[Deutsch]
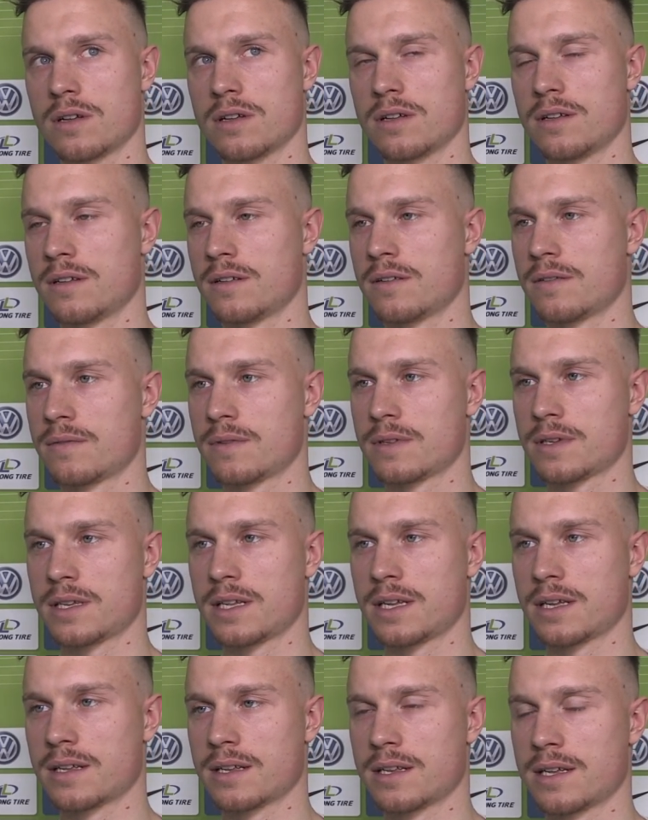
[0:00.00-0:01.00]
Äh, ich
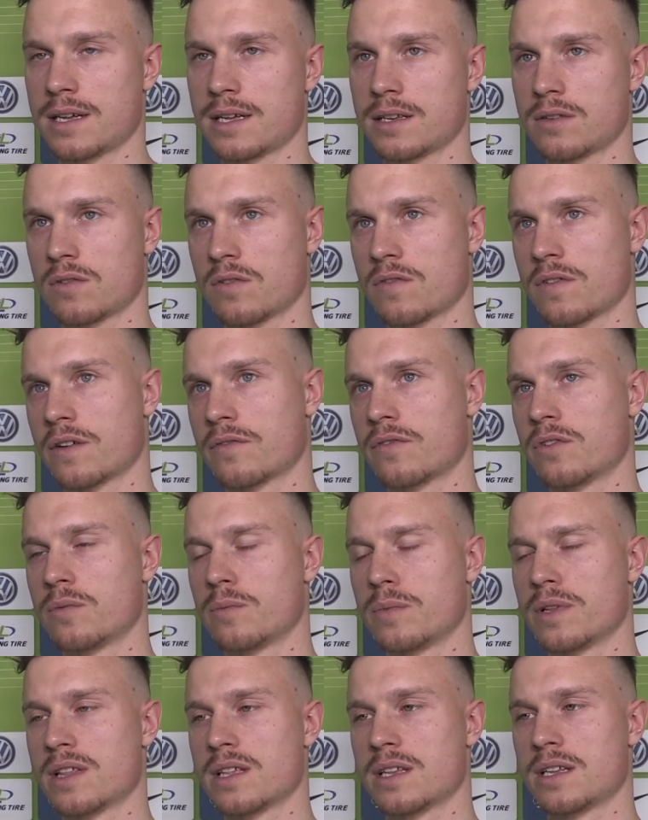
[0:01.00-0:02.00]
denke, da hat uns Frankfurt
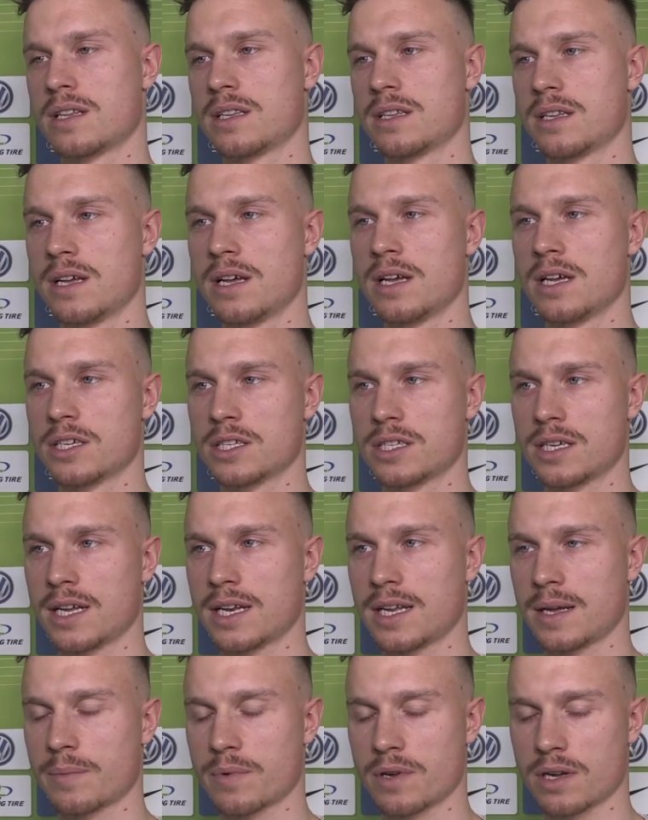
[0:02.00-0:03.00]
ein bisschen den
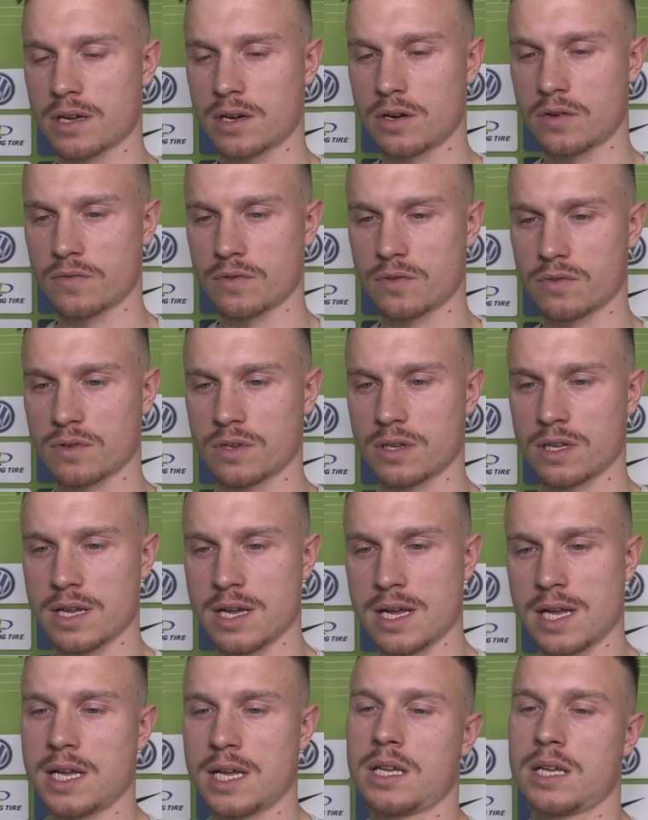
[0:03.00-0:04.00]
Schneid abgekauft und
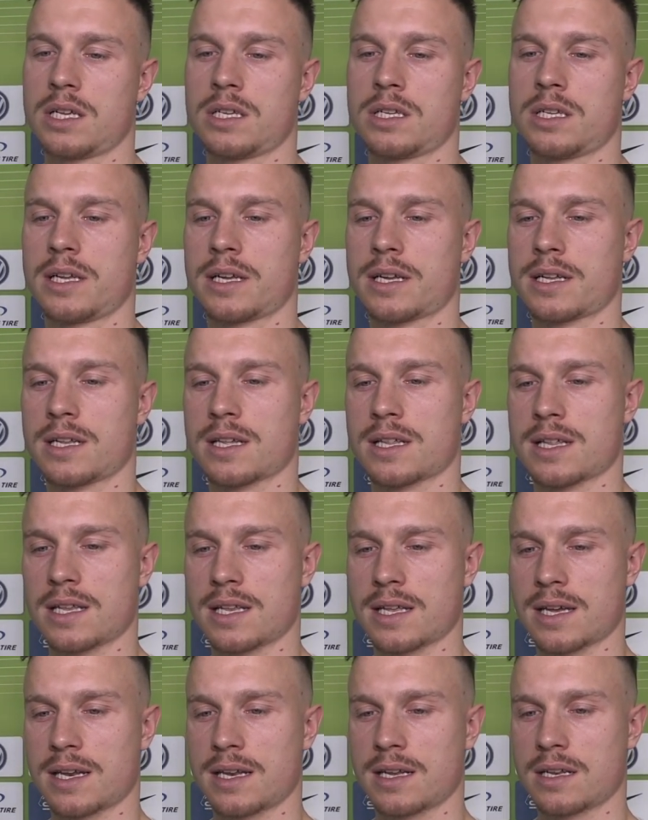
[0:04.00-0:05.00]
ich denke, dass der
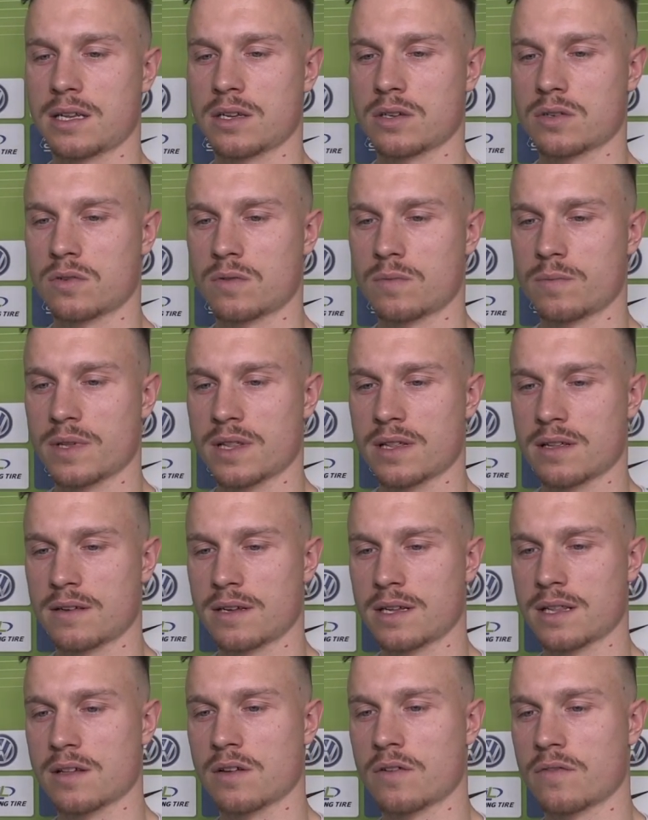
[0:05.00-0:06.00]
Trainer da schon ein bisschen
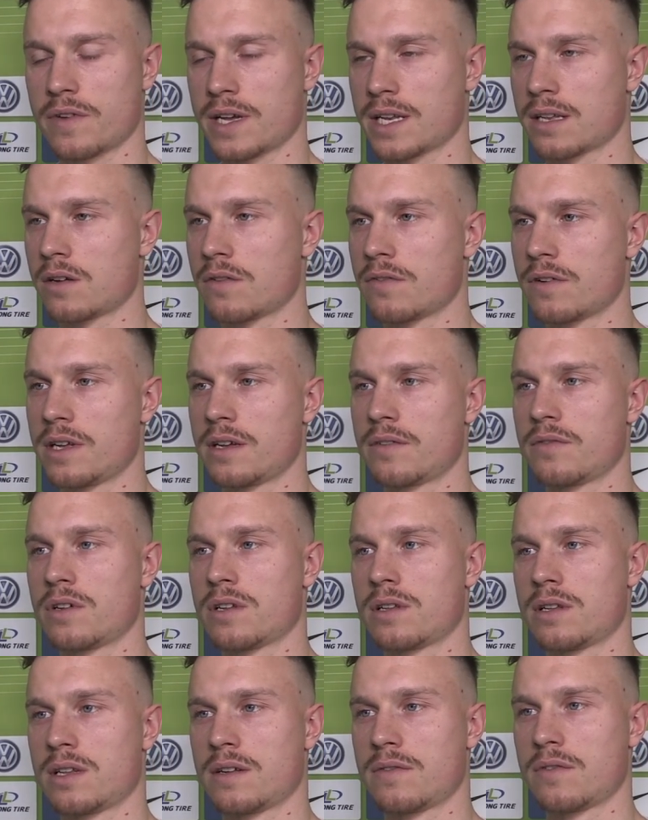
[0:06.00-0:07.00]
jetzt auch Wert drauf legen
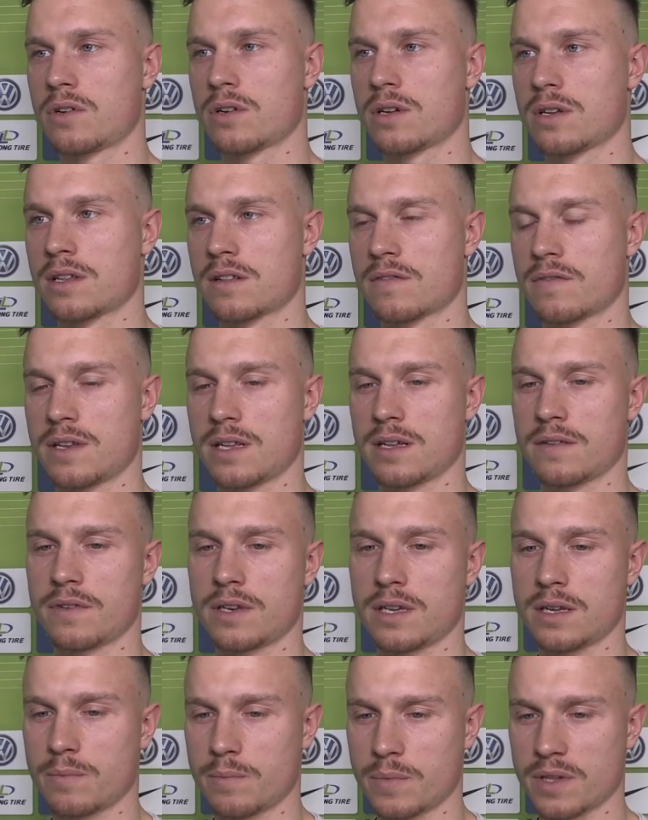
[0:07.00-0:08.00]
wird in der Woche, dass wir da
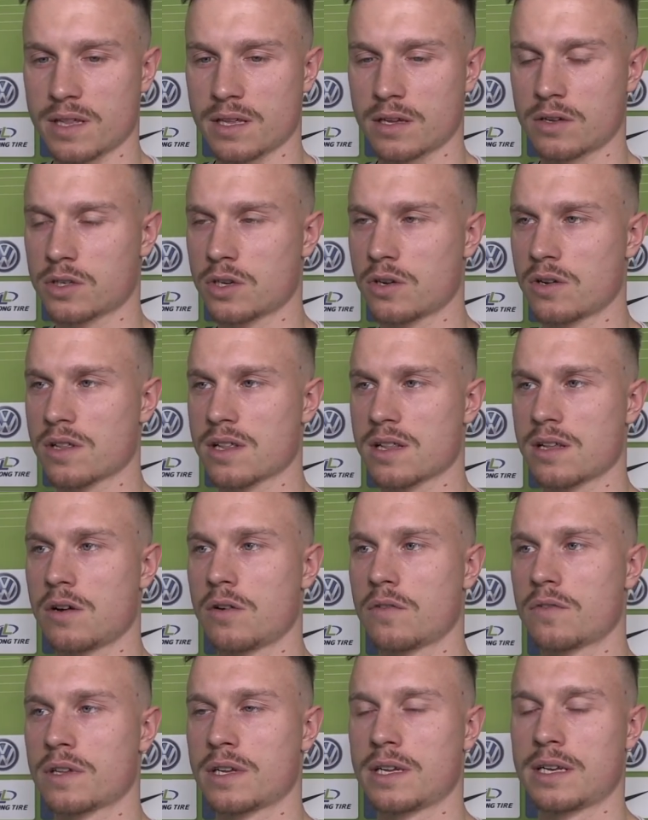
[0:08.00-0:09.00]
wieder ein bisschen geschlossener
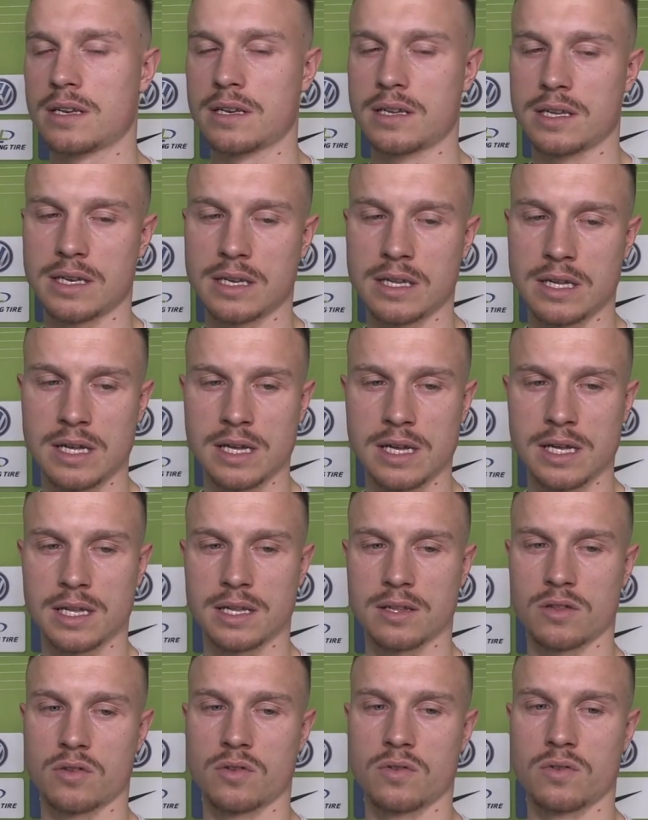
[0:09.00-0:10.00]
auftreten, denn
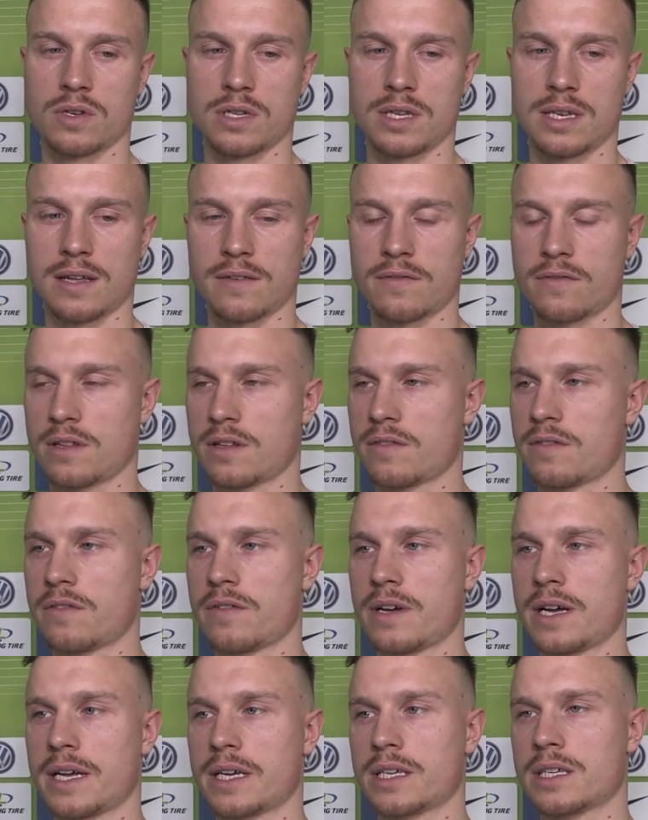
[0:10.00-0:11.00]
so die Defensive
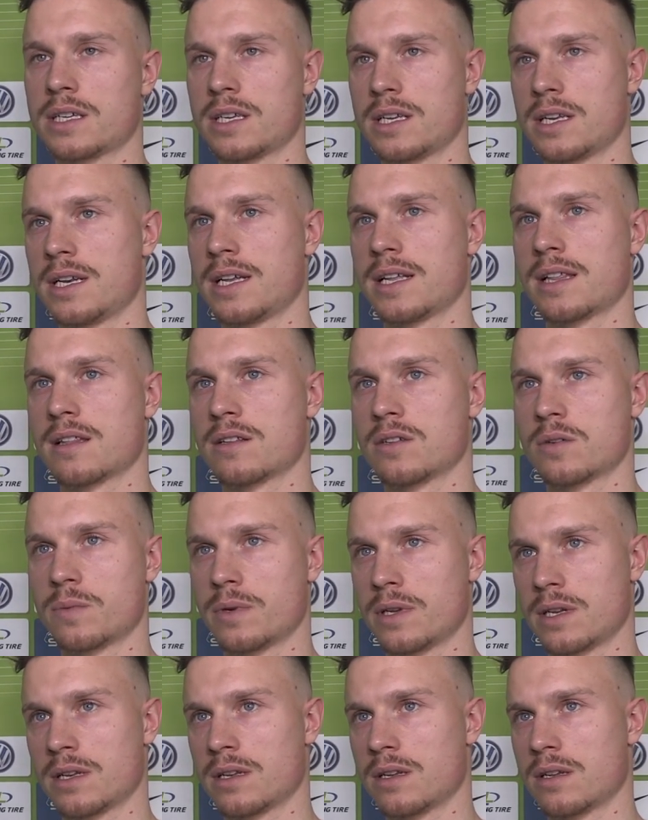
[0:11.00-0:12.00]
war eigentlich in den letzten
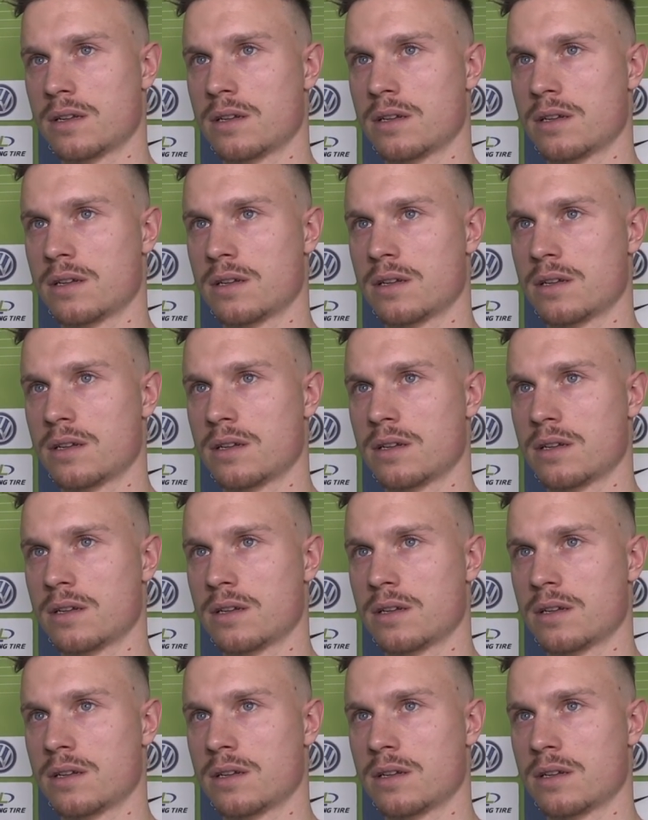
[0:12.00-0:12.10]
Spielen